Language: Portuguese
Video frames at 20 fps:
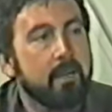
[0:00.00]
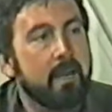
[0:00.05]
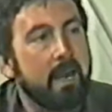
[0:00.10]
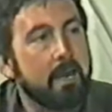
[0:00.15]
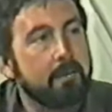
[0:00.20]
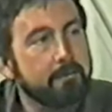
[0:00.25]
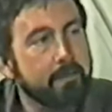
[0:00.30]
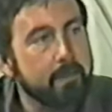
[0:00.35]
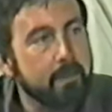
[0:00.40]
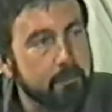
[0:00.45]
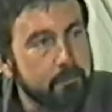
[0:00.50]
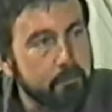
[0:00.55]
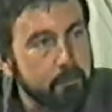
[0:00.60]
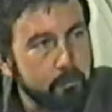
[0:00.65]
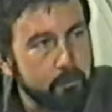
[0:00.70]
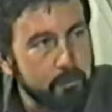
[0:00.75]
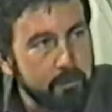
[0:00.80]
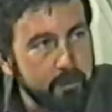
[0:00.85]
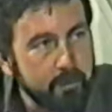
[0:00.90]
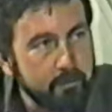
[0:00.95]
A Vila do
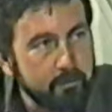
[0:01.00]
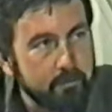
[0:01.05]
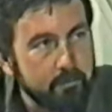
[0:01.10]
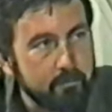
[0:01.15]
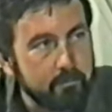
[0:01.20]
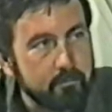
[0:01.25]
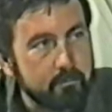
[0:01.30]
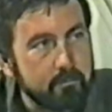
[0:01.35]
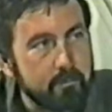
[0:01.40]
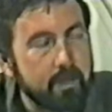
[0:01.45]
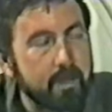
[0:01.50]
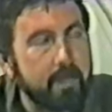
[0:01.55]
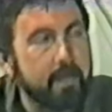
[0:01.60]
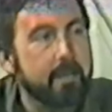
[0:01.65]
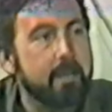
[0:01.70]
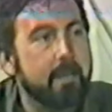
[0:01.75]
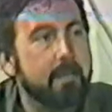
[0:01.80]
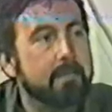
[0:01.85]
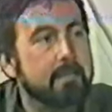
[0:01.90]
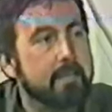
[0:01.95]
Lourenço
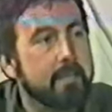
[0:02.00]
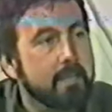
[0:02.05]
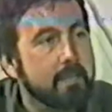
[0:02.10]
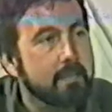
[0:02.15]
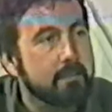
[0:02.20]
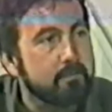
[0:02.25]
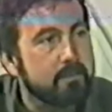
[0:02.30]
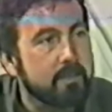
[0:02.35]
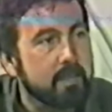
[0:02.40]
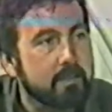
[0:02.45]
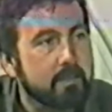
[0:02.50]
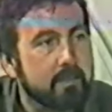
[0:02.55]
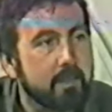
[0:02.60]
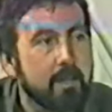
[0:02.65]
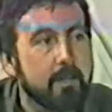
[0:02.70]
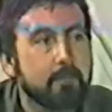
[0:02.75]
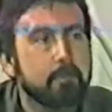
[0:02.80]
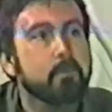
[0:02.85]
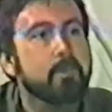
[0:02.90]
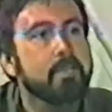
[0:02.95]
era há 100 anos
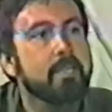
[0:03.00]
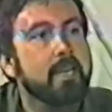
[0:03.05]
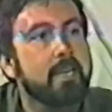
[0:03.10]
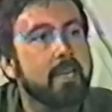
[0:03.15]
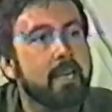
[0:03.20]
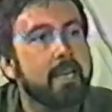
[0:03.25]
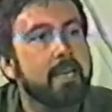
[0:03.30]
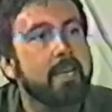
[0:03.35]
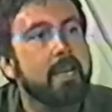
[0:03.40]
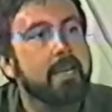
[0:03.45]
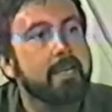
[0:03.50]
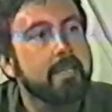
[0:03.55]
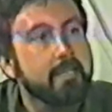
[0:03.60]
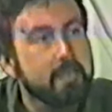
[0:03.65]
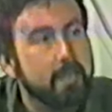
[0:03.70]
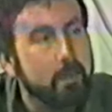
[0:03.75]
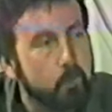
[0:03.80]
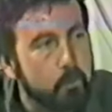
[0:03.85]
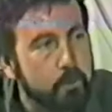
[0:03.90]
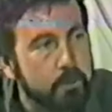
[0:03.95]
atrás o que ela é
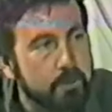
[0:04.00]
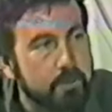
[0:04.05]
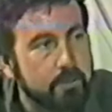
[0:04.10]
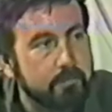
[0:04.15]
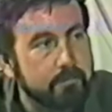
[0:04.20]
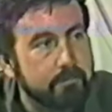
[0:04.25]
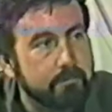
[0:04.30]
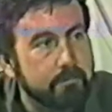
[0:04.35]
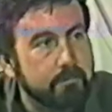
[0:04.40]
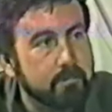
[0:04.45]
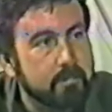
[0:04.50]
ainda hoje.